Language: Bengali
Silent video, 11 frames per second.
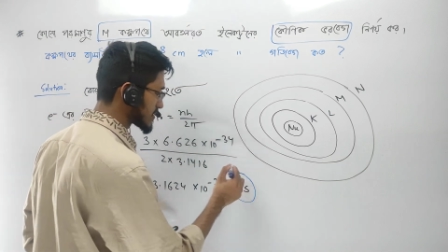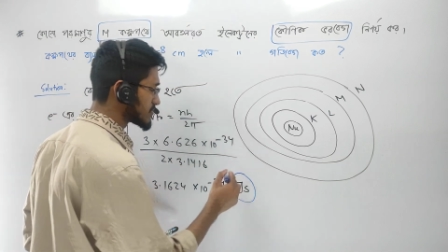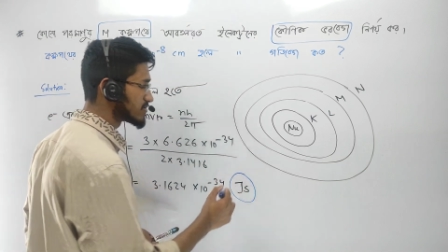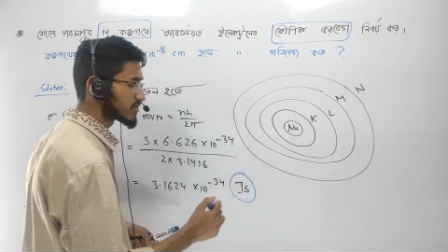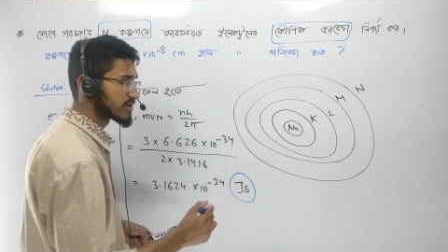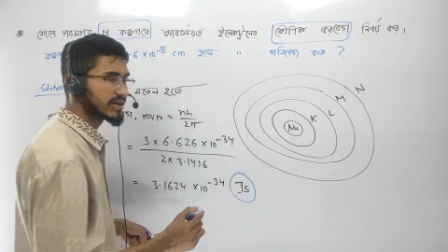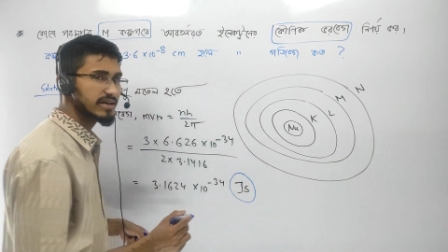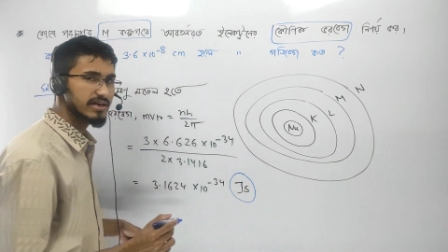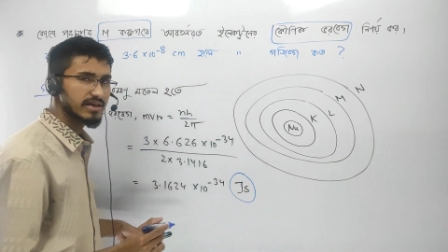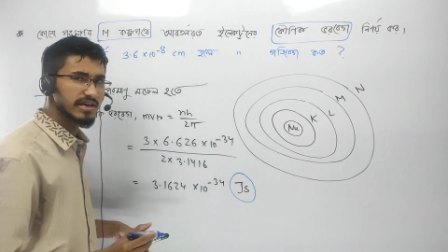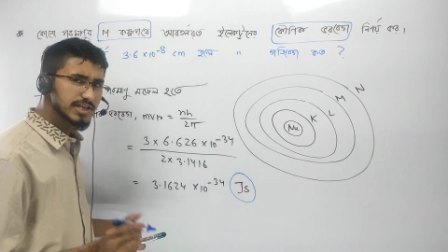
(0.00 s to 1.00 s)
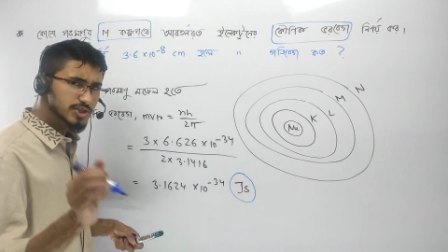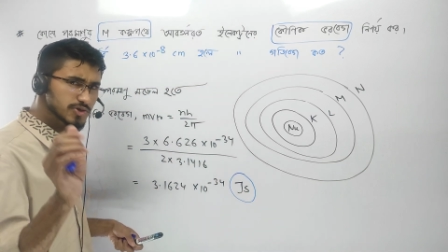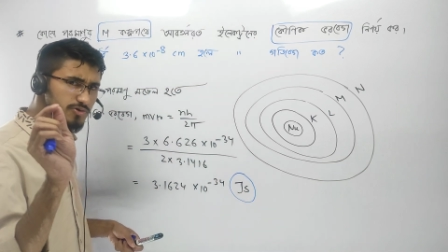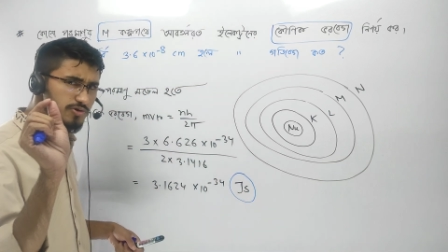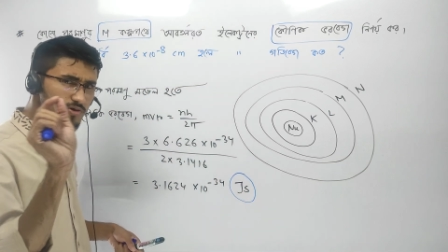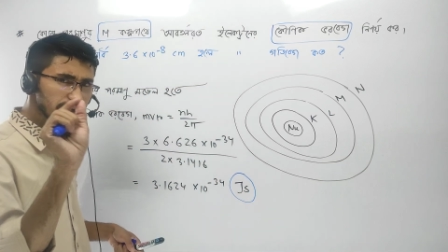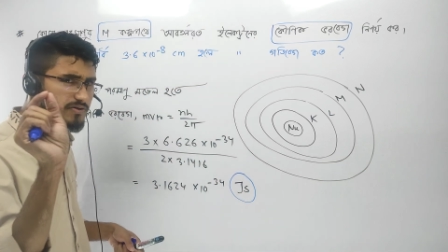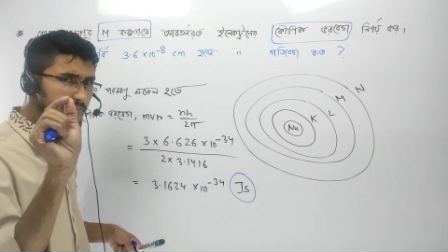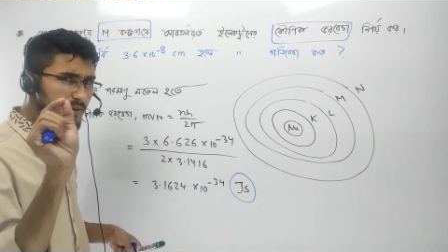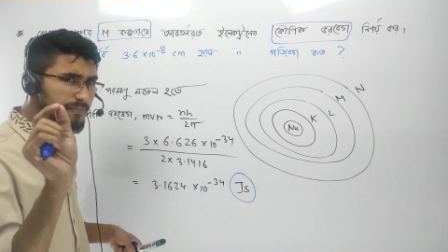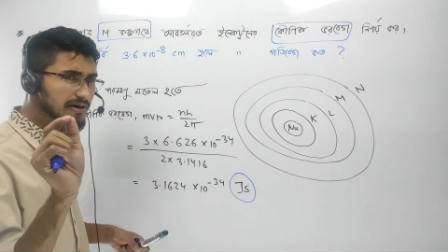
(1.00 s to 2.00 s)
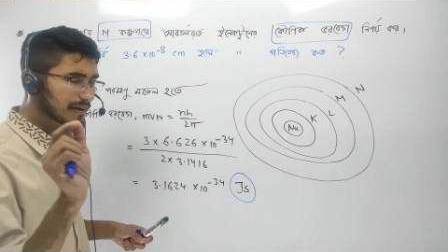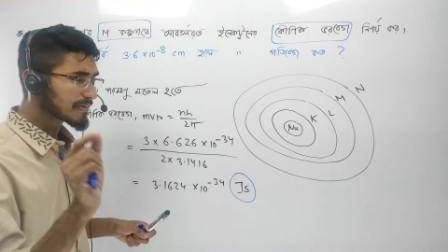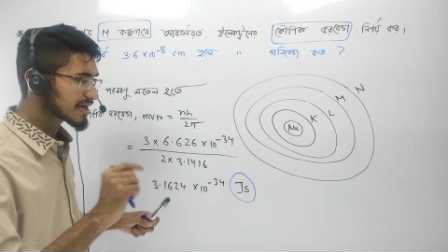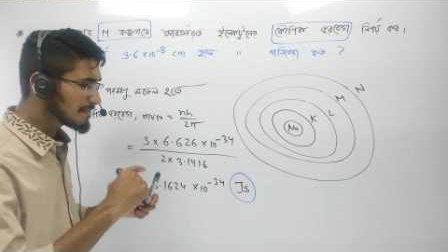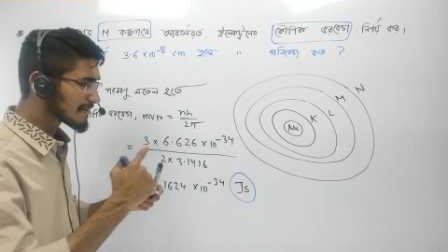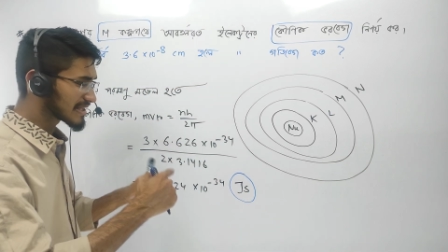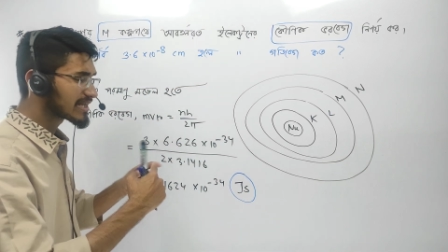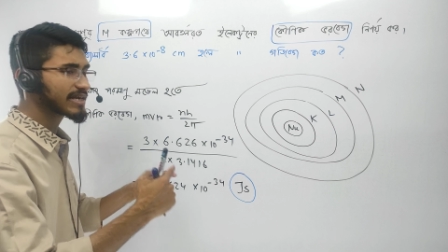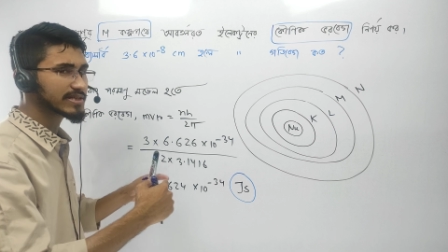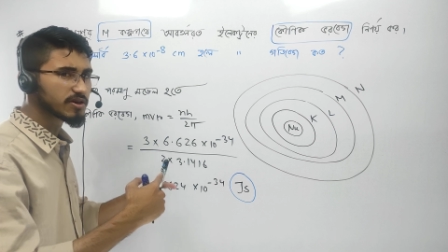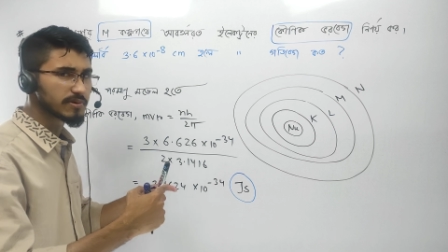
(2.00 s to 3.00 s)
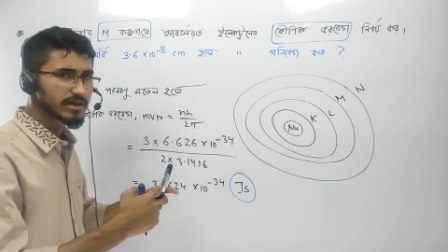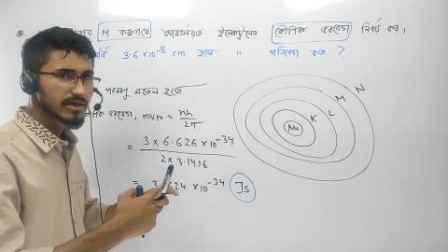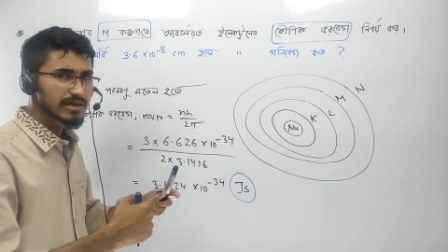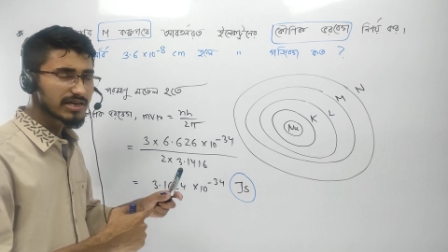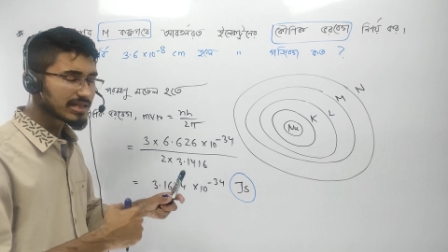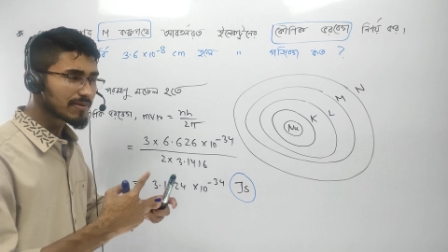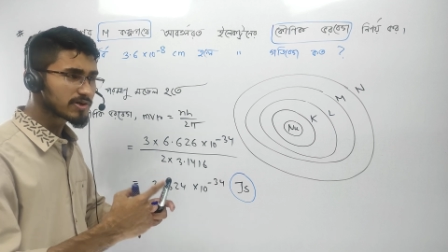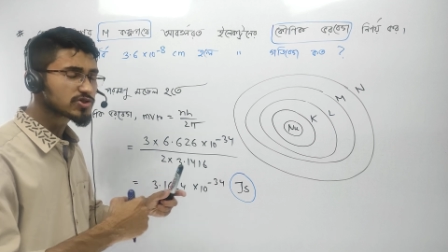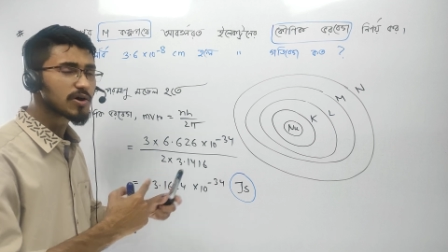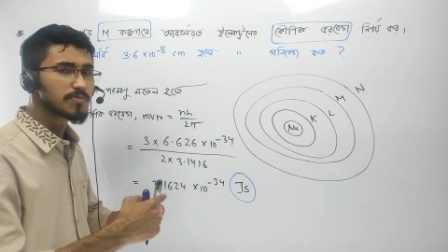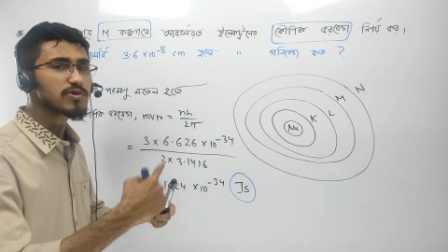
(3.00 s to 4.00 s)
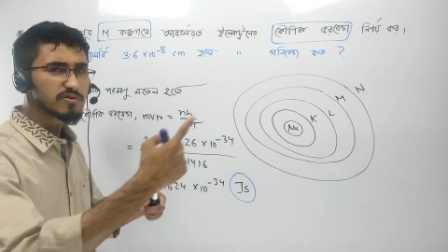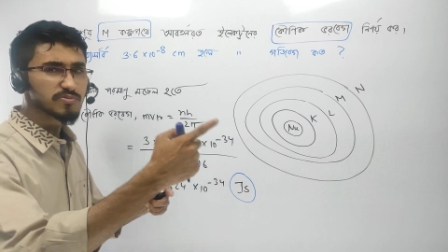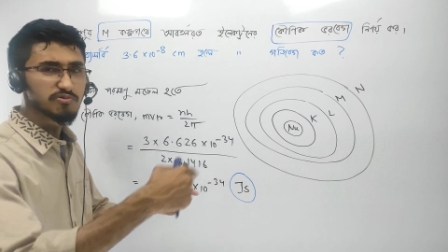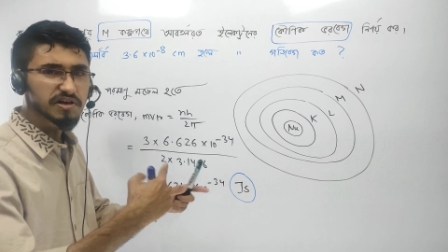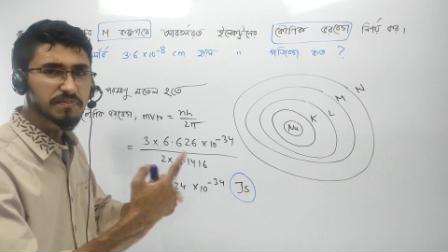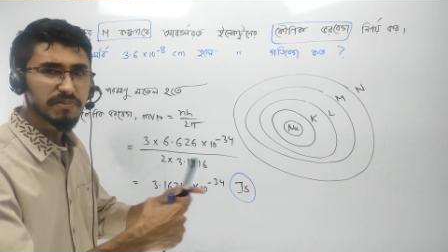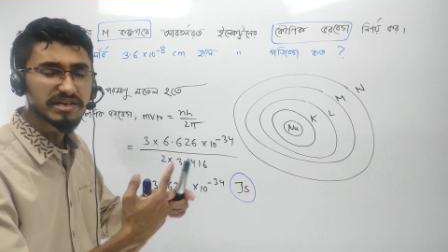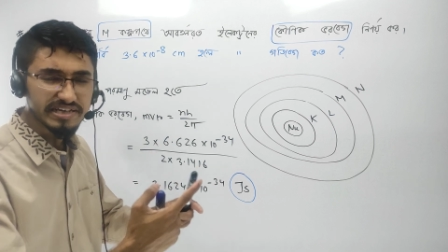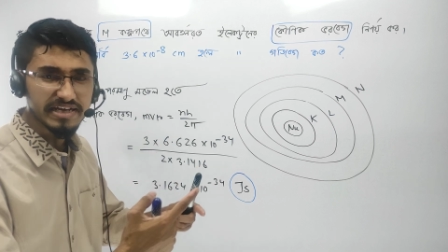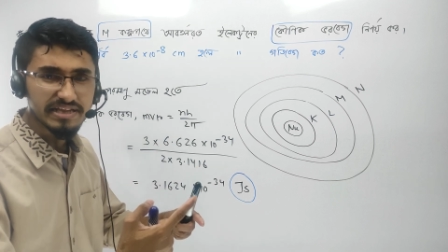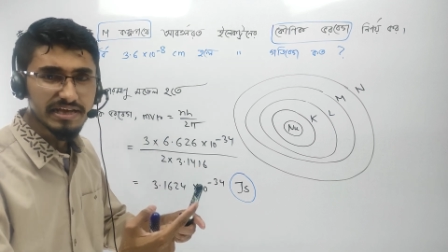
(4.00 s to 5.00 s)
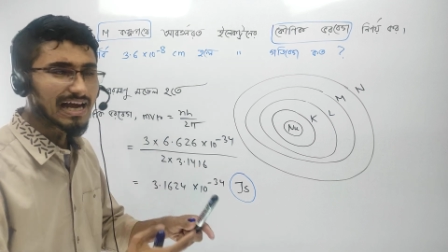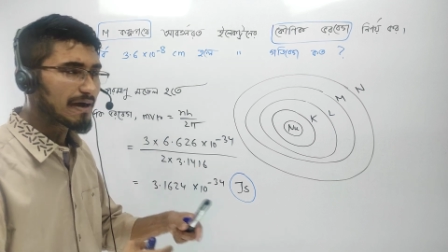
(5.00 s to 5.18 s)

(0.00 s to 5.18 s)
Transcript: সবাই ভুল করে এই ছোটোখাটো ব্যাপার আমাকে মাথায় রাখতে হবে কারণ আমার স্বপ্ন তো বুয়েট মেডিকেল